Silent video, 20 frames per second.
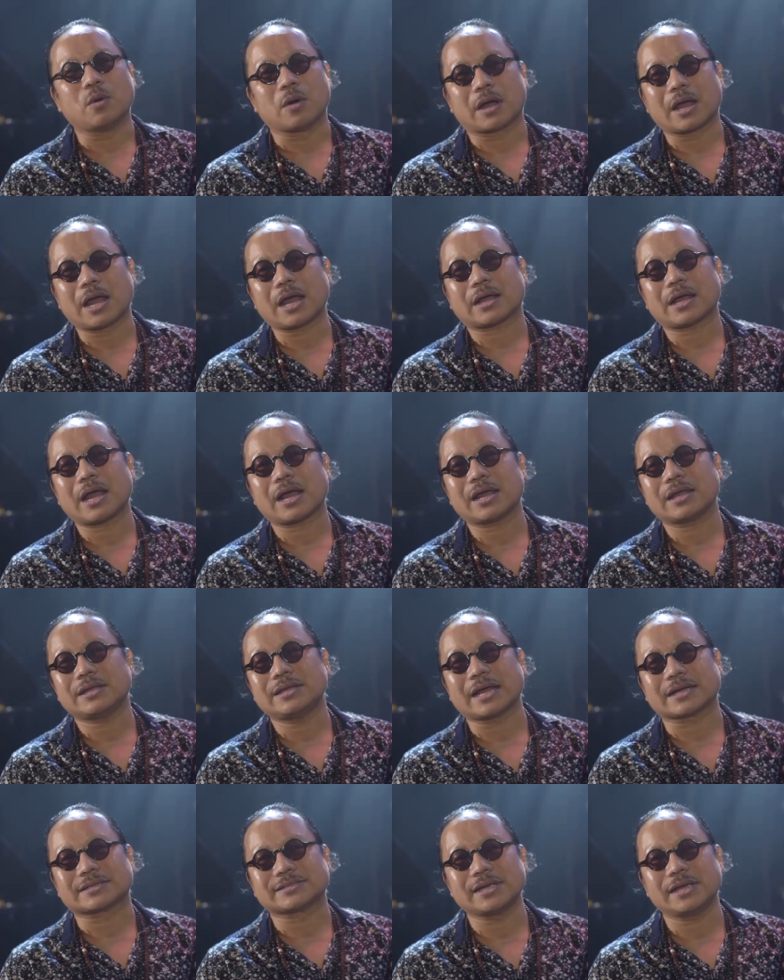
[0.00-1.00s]
của các cái
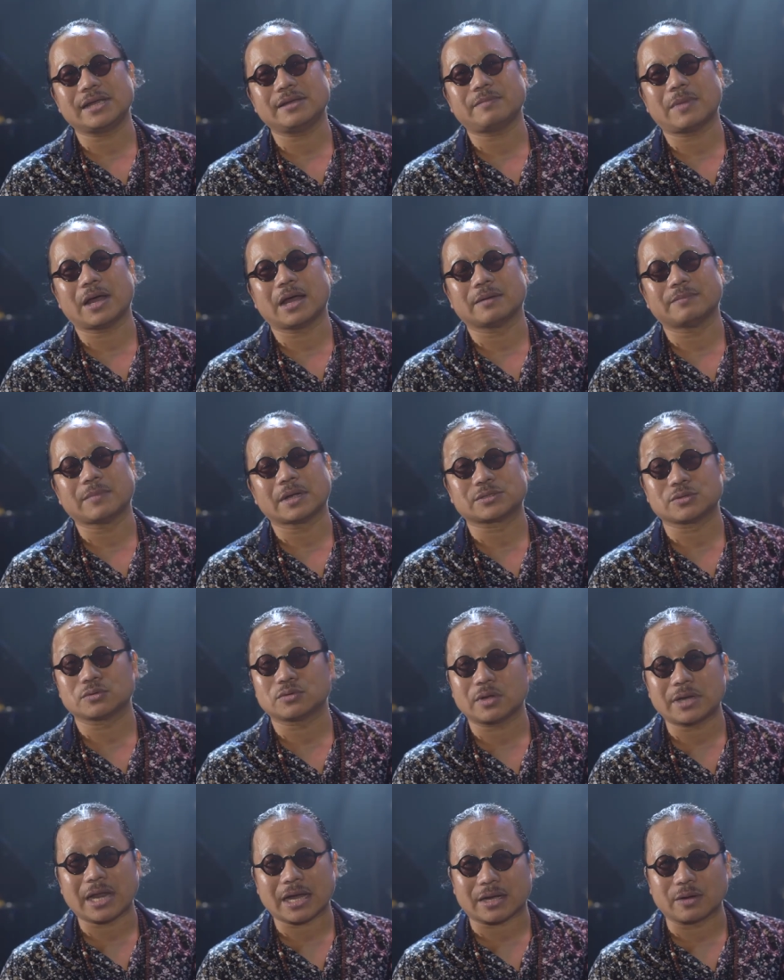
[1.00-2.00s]
nhạc sĩ mà mà
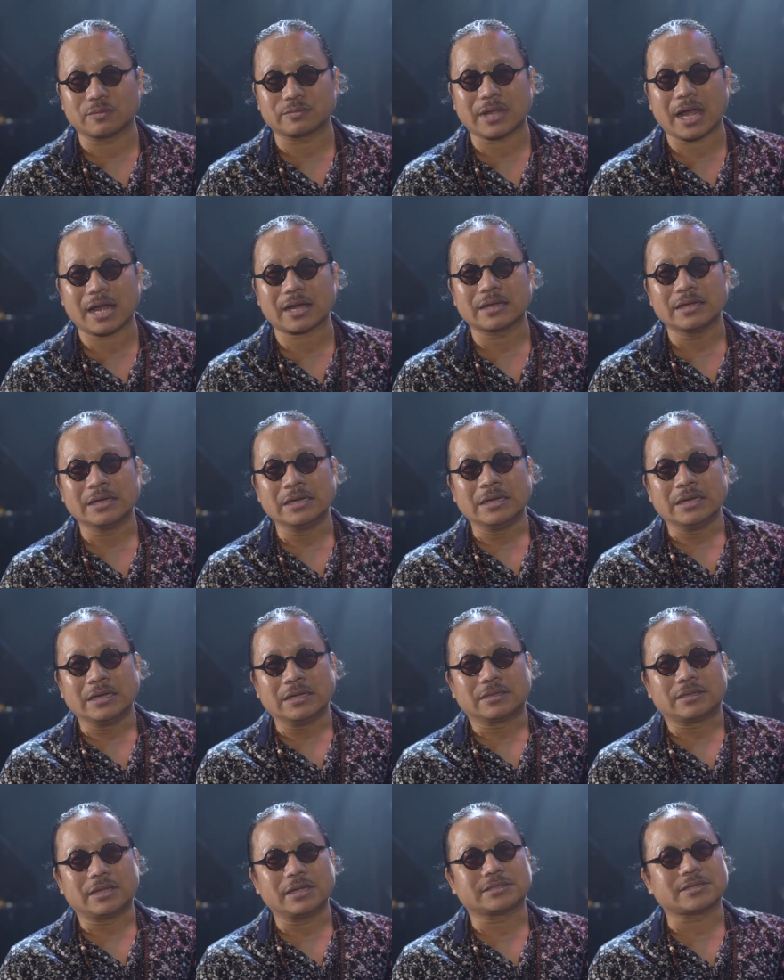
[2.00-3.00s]
chúng tôi đang cộng tác
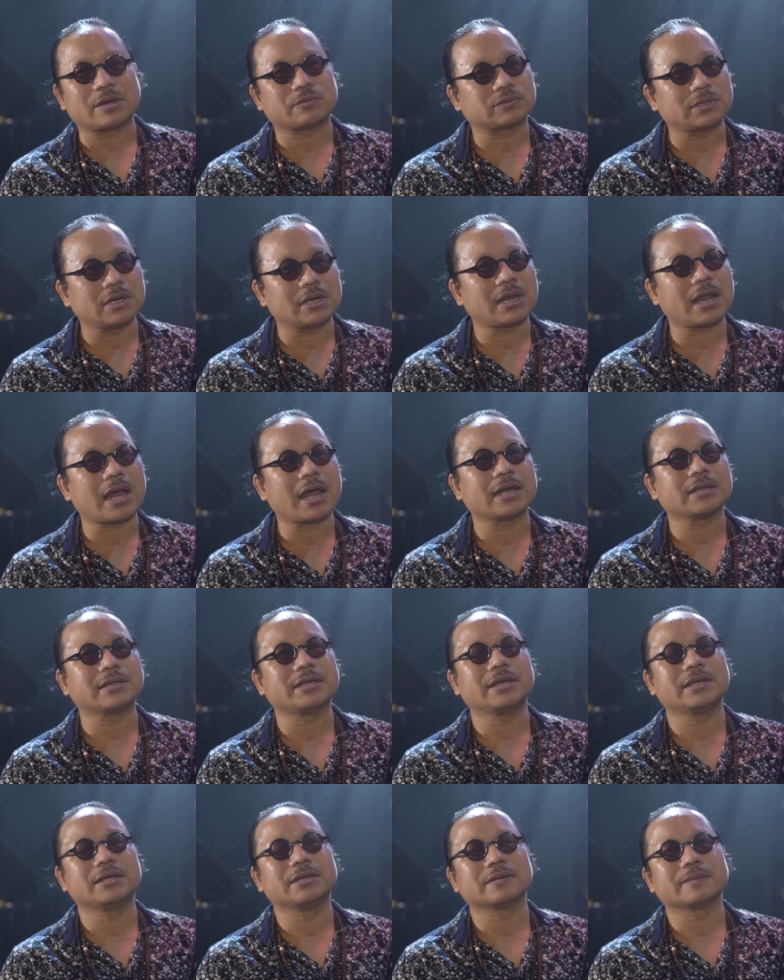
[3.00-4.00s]
thì trong tương lai
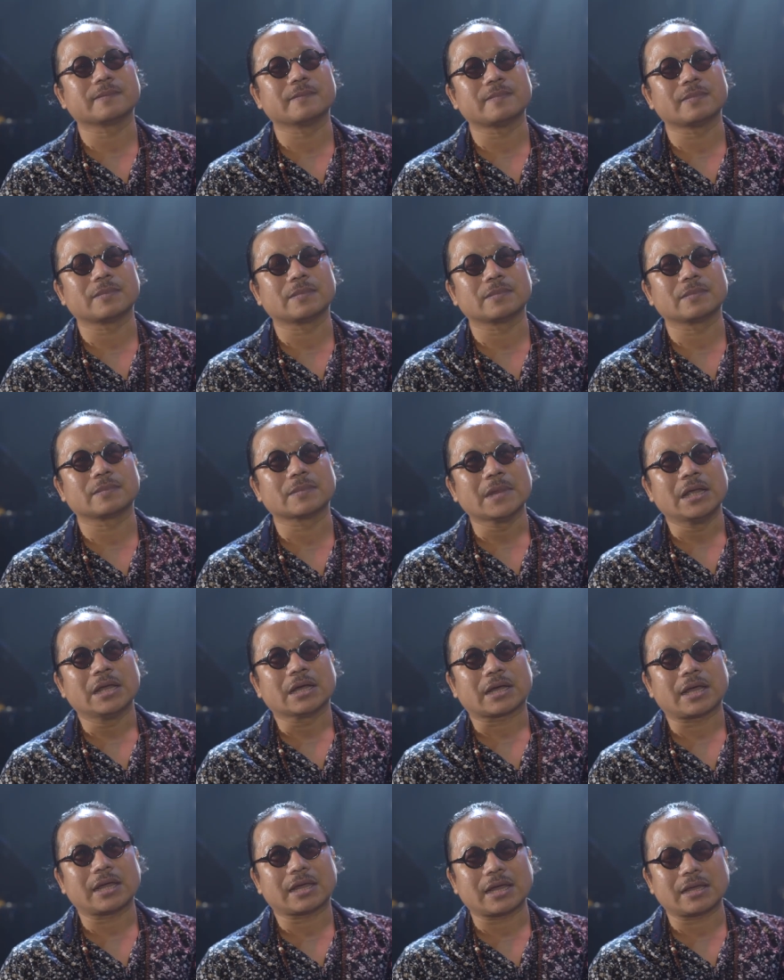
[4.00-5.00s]
thì ừ,
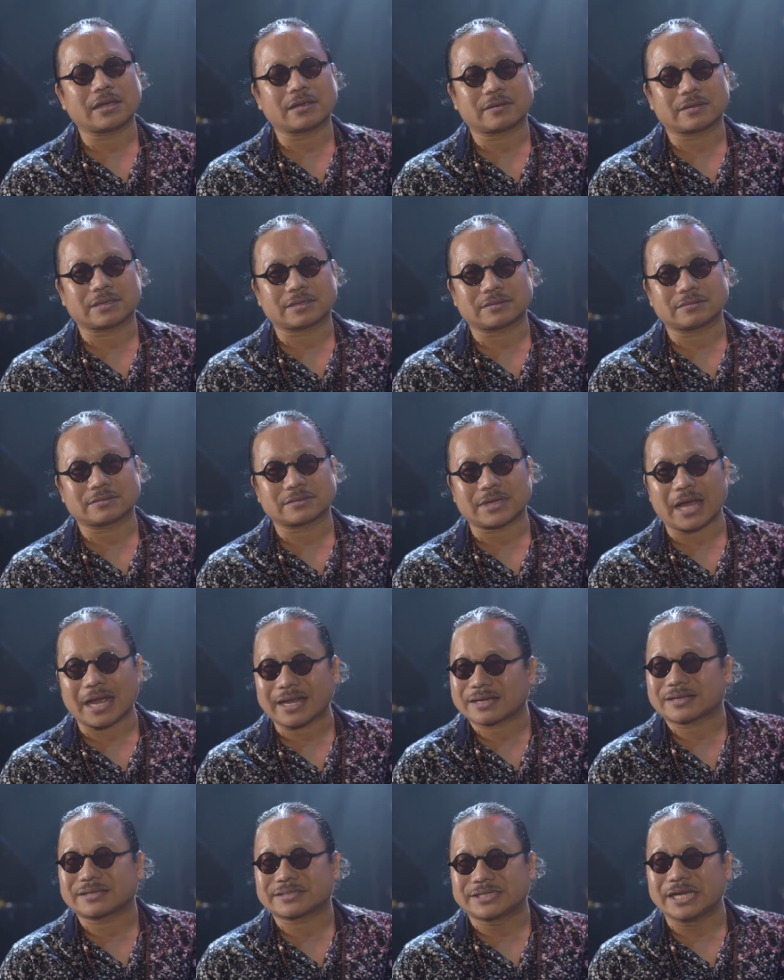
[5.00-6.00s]
cái cái
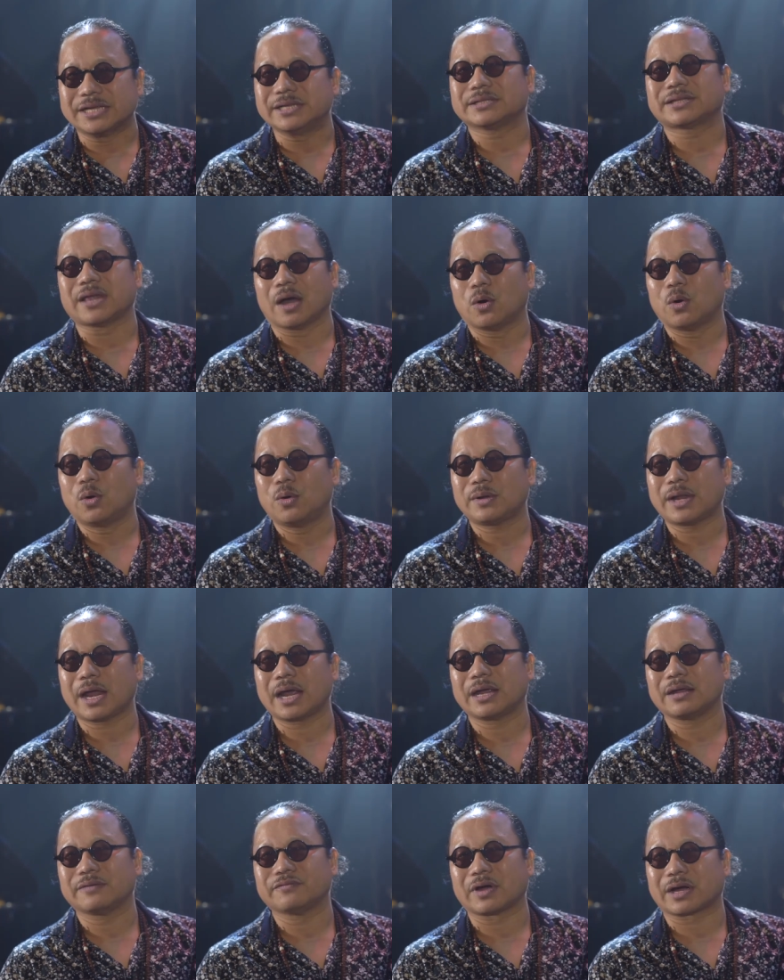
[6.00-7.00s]
cách trình tấu
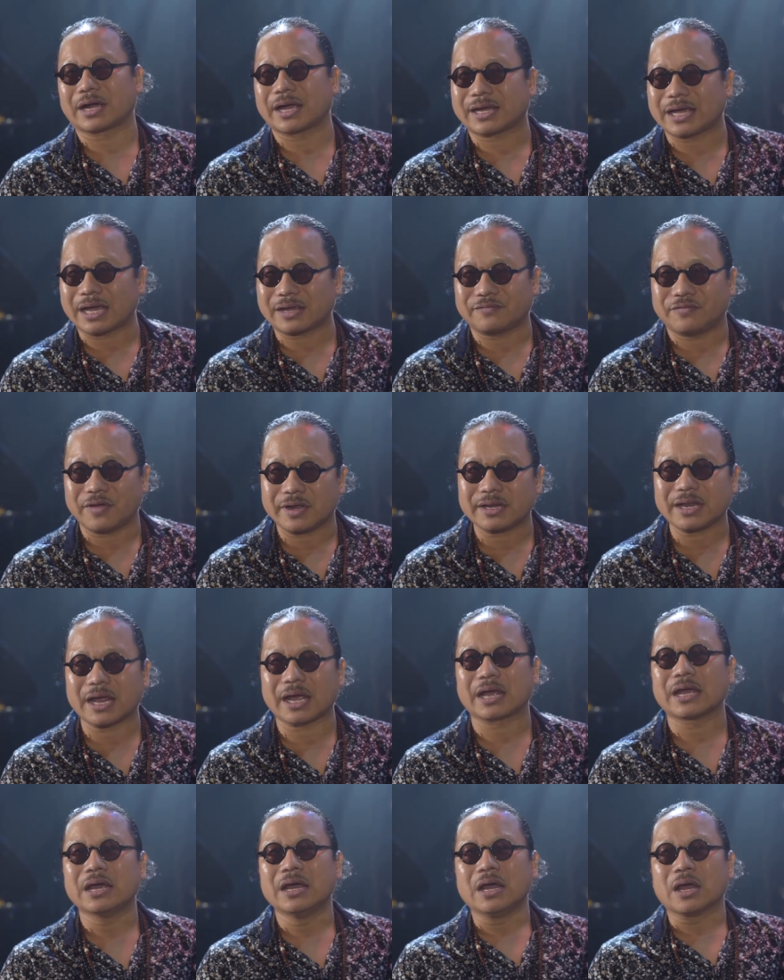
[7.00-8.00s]
này và cái cách viết
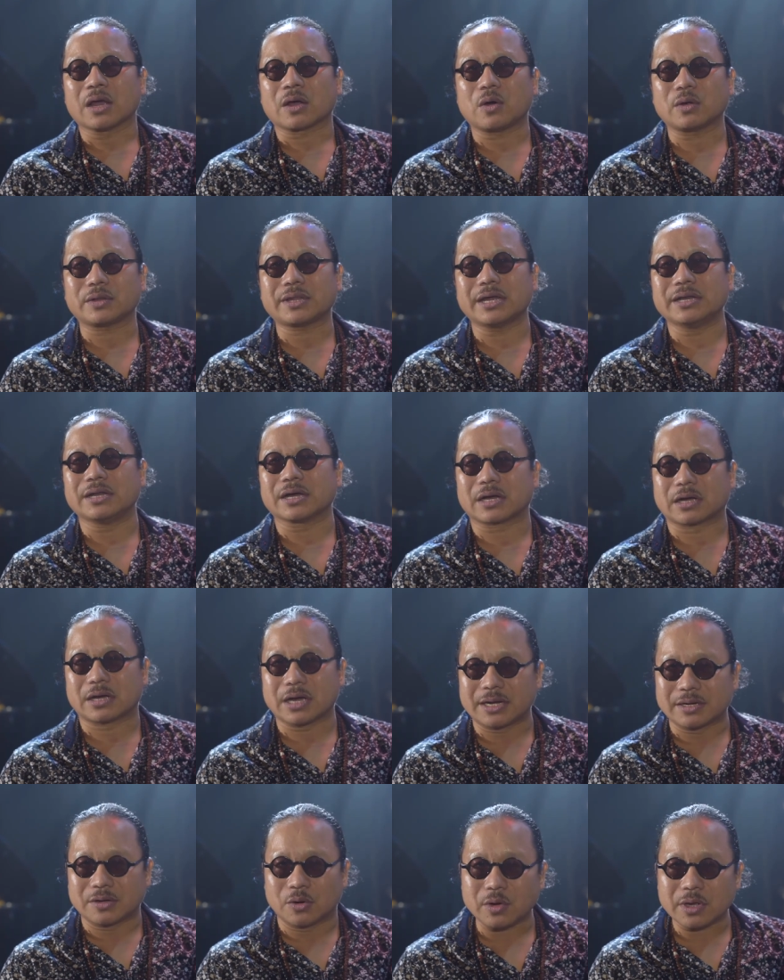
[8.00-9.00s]
này có thể được
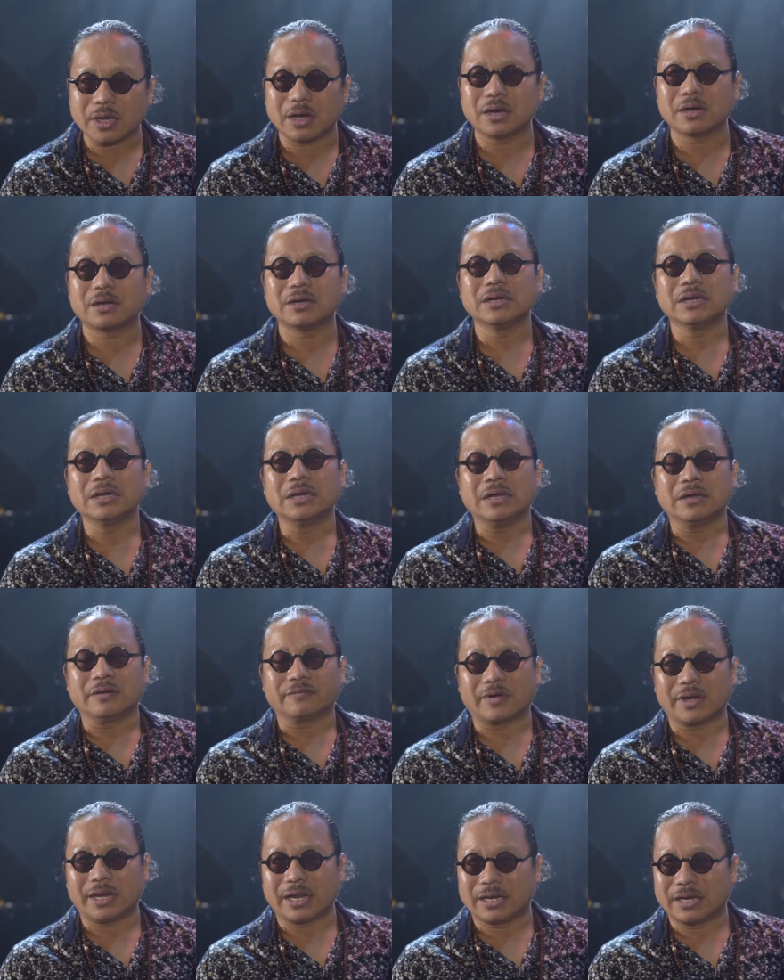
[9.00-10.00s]
gần gũi hơn
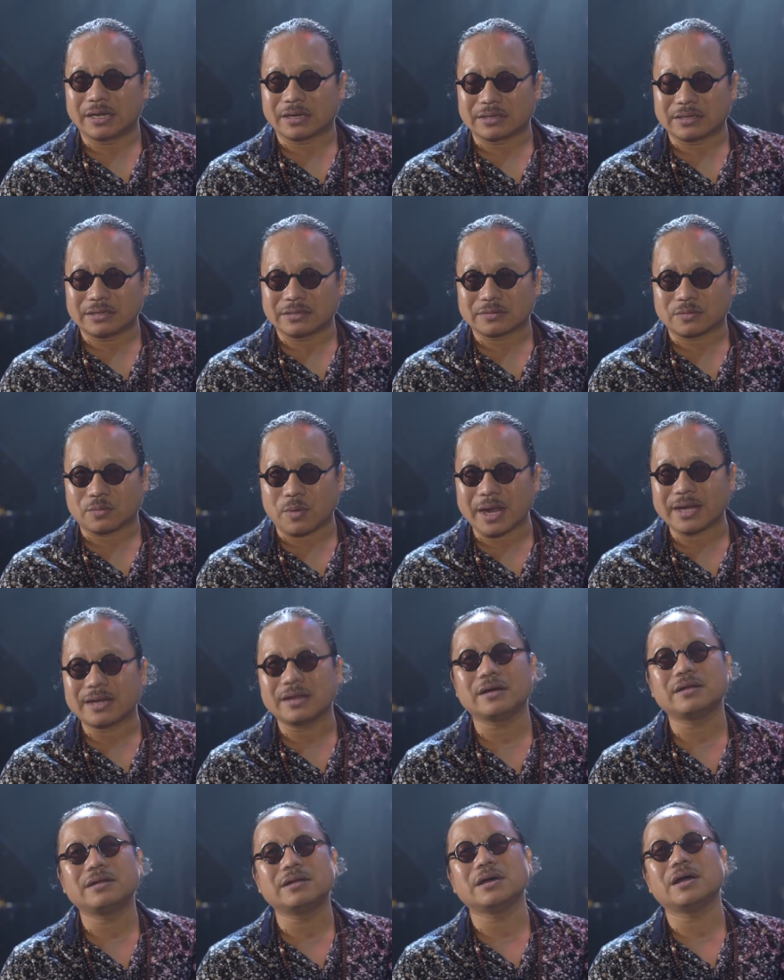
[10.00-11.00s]
và để được quen
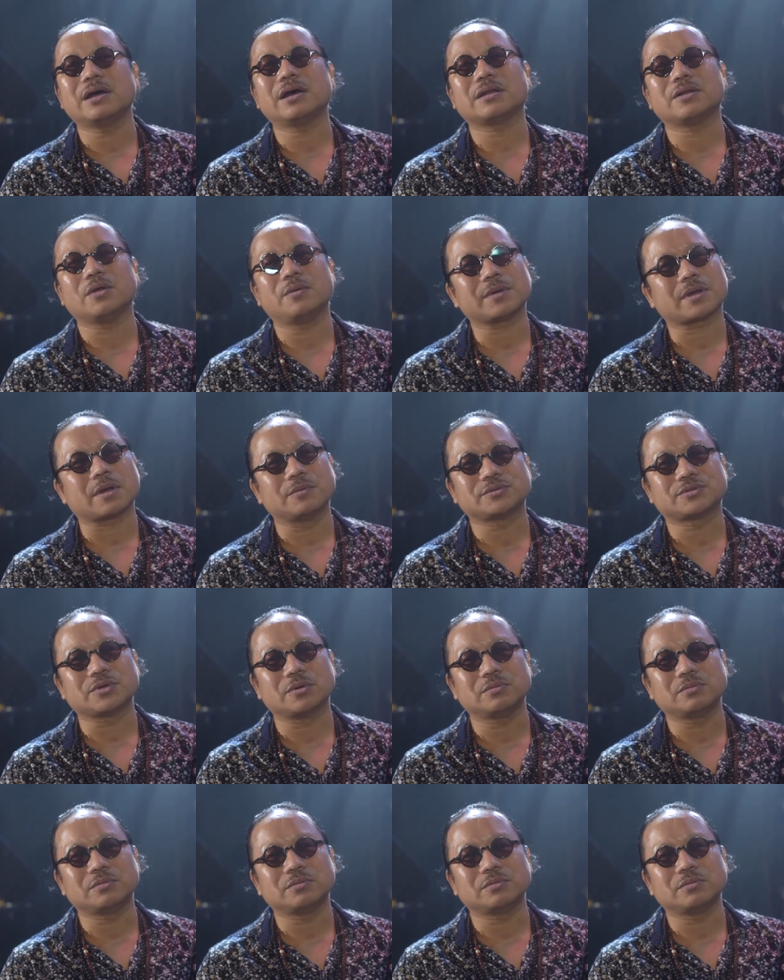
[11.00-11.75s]
hơn nữa đối với công